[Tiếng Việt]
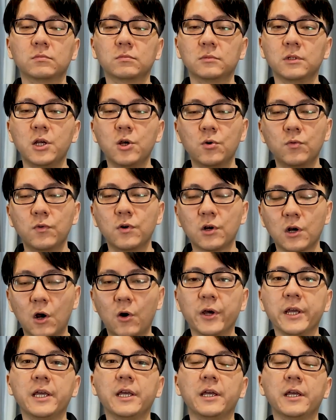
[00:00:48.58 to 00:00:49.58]
điều vừa
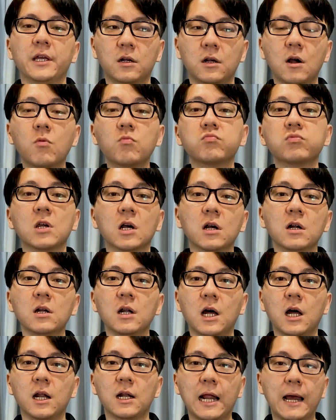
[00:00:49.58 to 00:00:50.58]
rồi không những
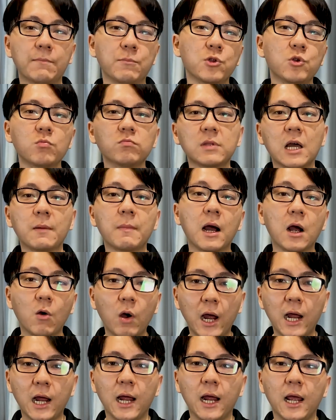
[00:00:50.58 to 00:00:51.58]
là làm cho chúng ta băn
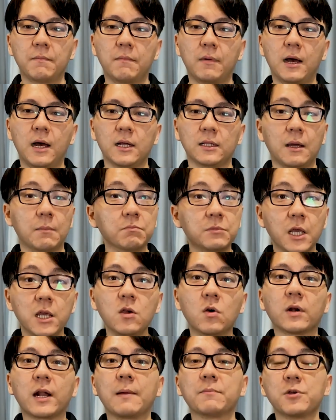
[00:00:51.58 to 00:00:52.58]
khoăn mà thậm chí
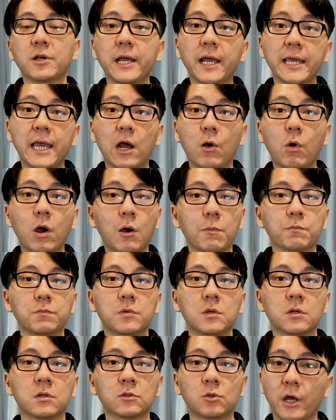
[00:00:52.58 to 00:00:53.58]
còn làm cho các nhà khoa học
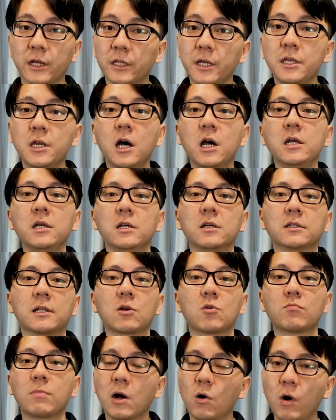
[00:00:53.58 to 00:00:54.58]
trên toàn thế giới người ta
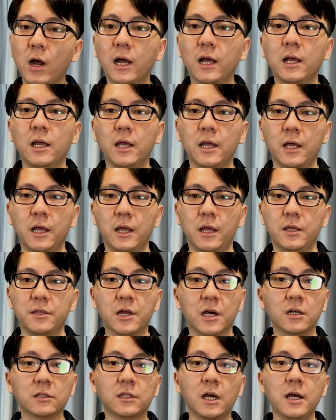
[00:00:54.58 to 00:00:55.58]
cũng băn khoăn
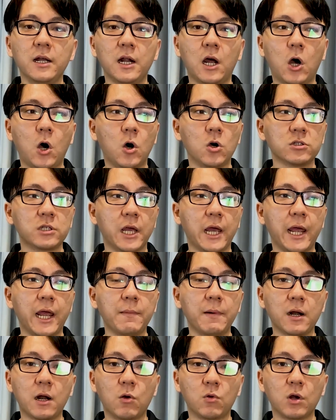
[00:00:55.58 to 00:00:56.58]
dẫn tới là họ sẽ
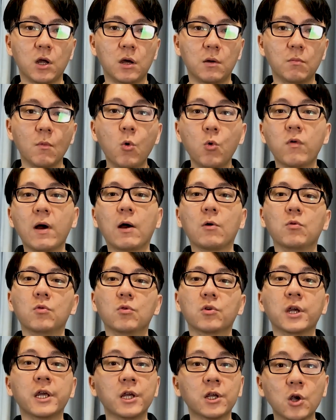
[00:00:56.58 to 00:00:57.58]
bắt đầu là bu vào
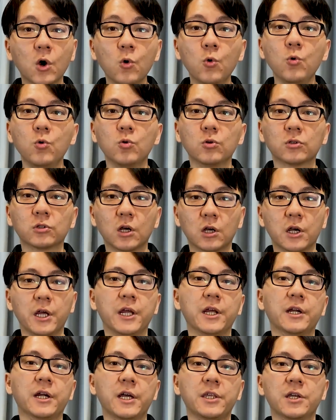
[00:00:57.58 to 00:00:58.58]
nghiên cứu thực
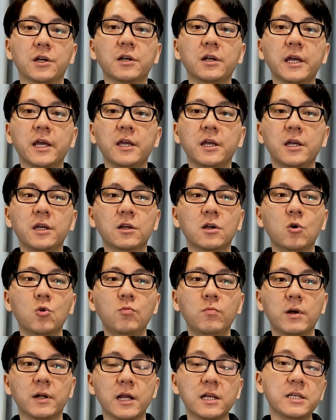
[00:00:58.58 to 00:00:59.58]
hiện ra những cái nghiên cứu
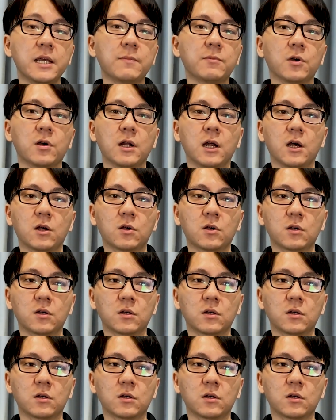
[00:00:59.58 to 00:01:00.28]
mà để xem coi là